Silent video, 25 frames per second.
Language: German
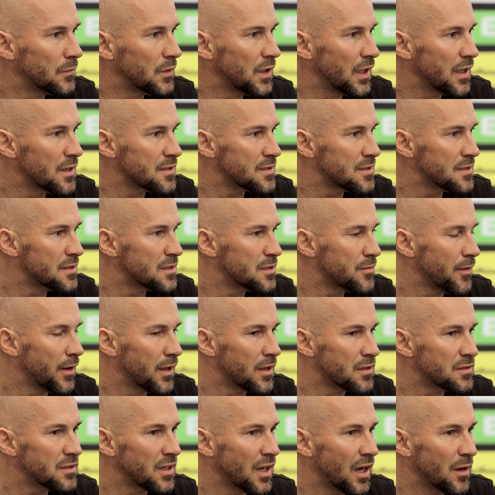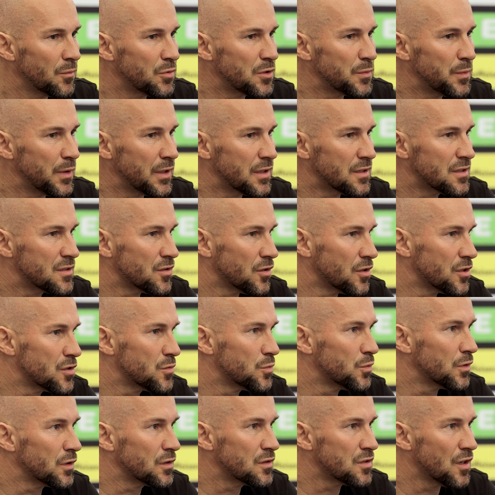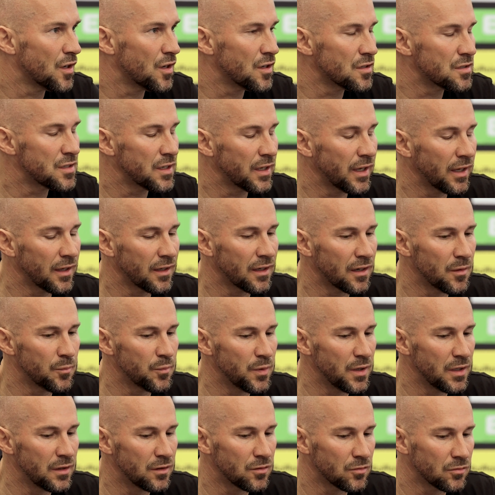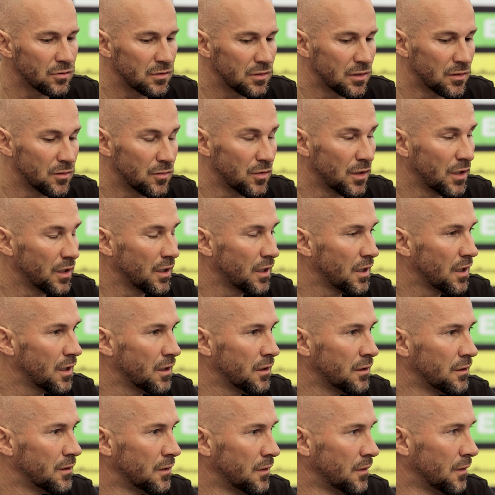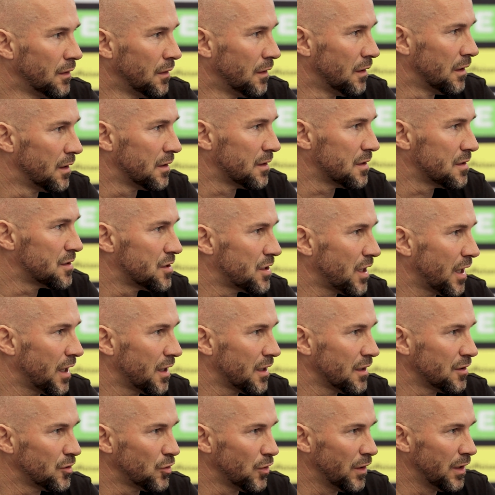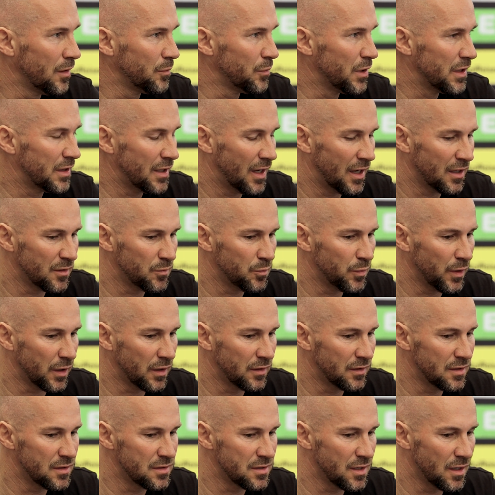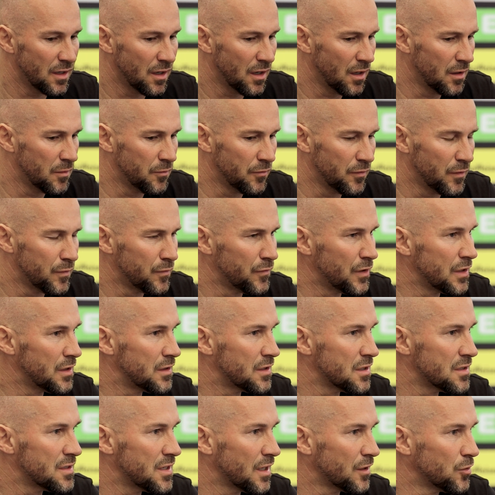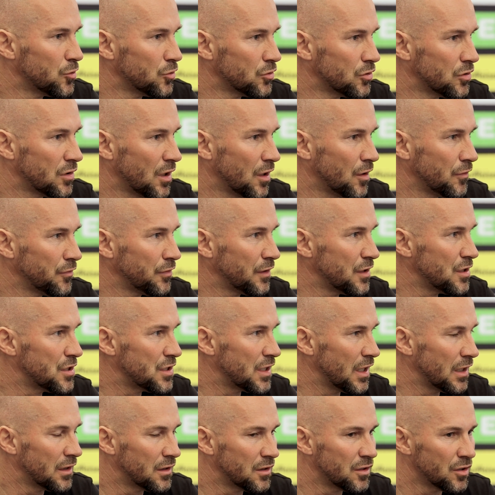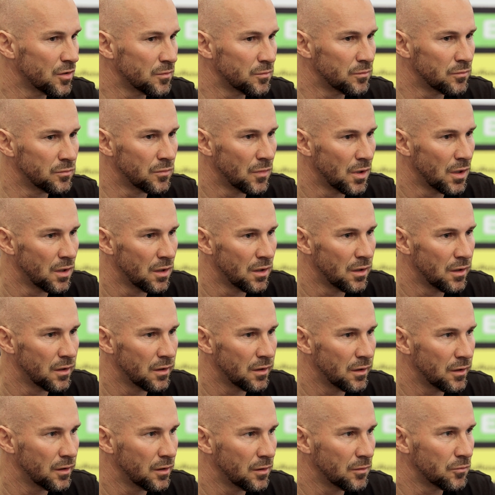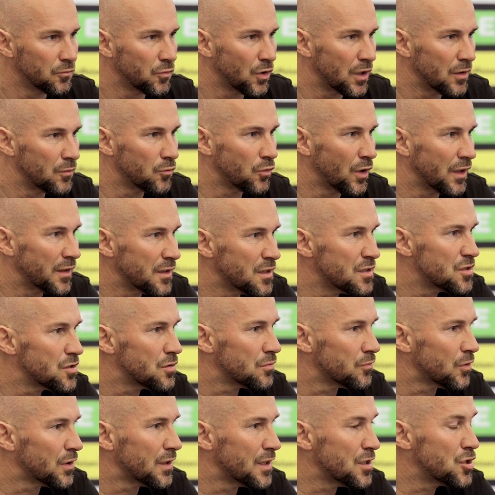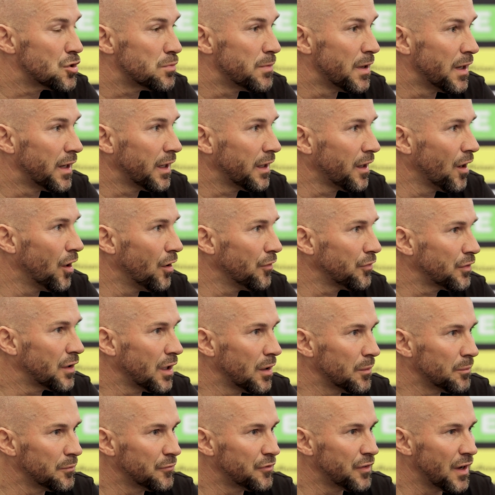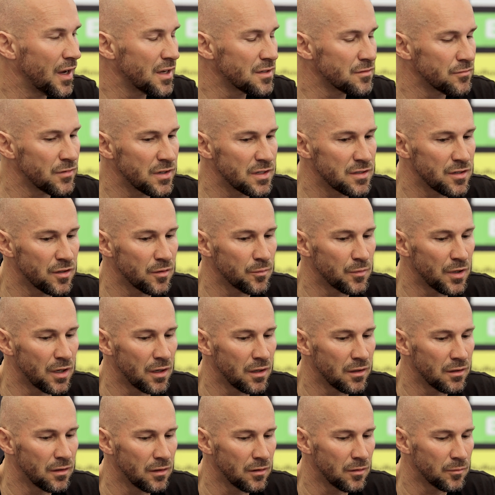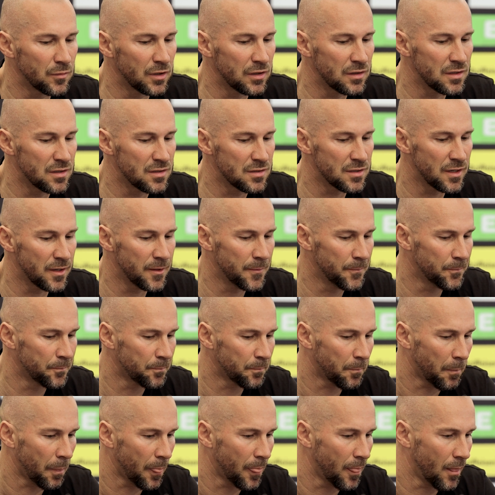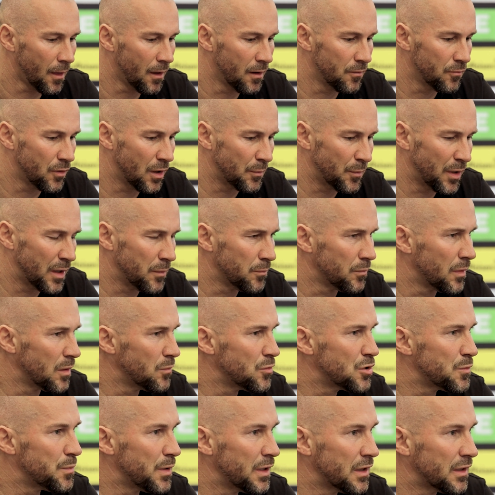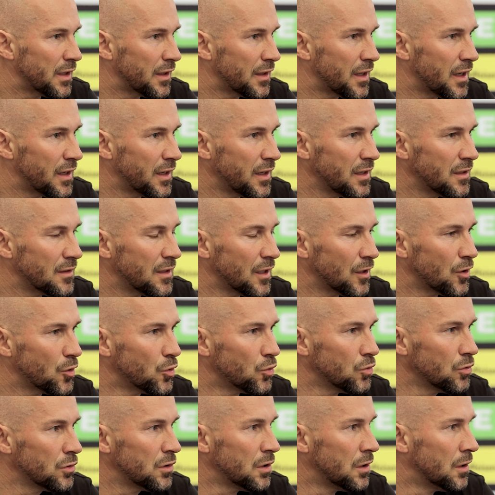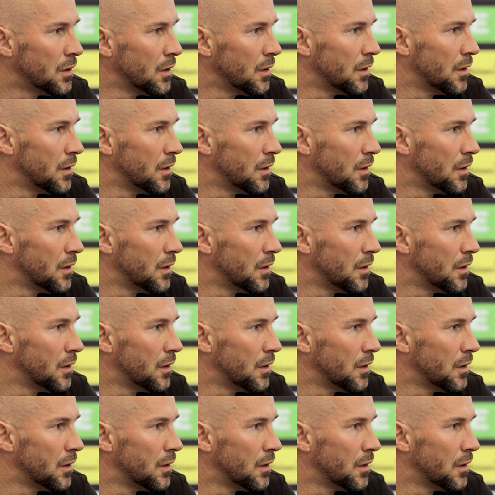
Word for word: Die ersten zwei das Cup-Spiel in Salzburg zu Hause gegen Rapid und natürlich auch das Steirer-Duell mit Hartbeck, die sie ja im Winter sehr gut aufgestellt haben, äh, waren, waren, das, waren das schwierige Aufgaben. Phasenweise haben wir, haben wir diese waren wir im, im Spiel dann auch richtig gut.